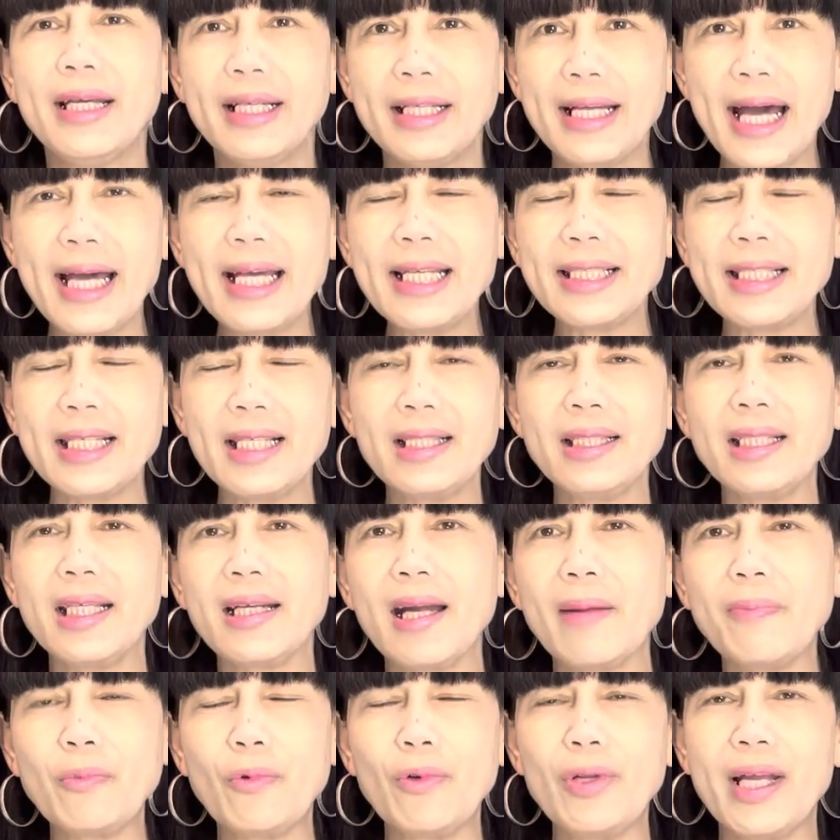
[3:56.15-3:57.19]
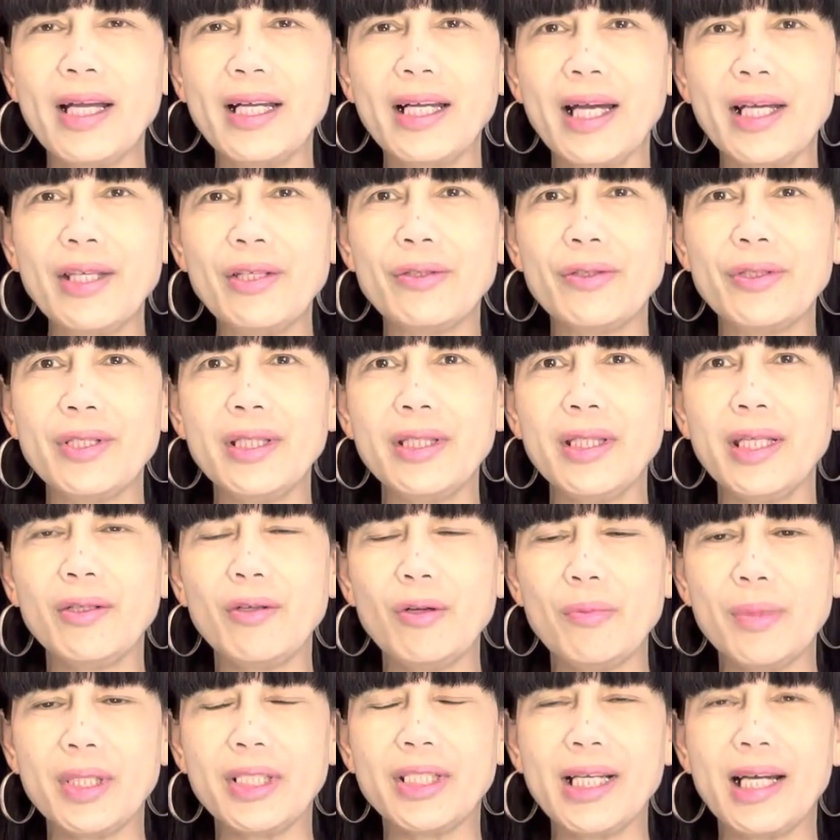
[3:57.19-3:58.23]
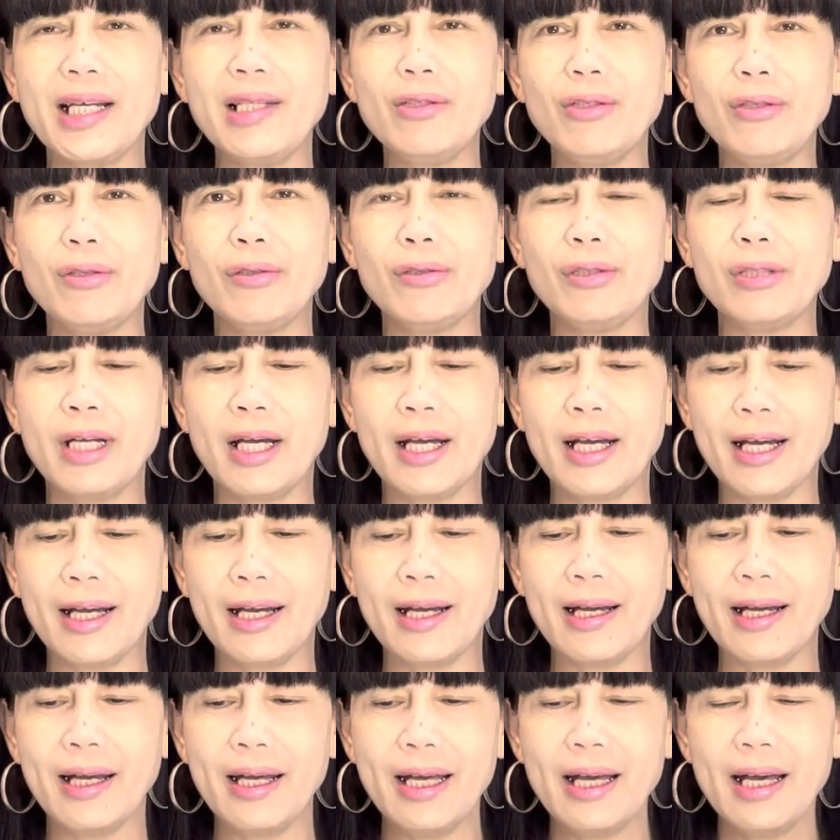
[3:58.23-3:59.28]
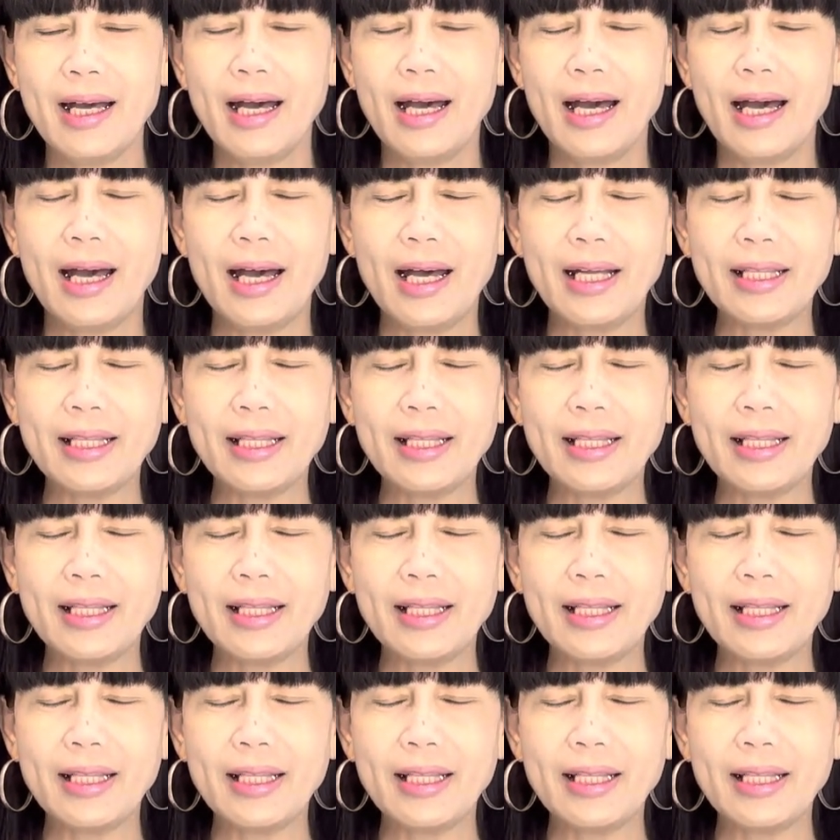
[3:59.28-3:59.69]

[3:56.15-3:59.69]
Guys, interrupt ko lang kayo. Hindi ko masyadong uh, uh,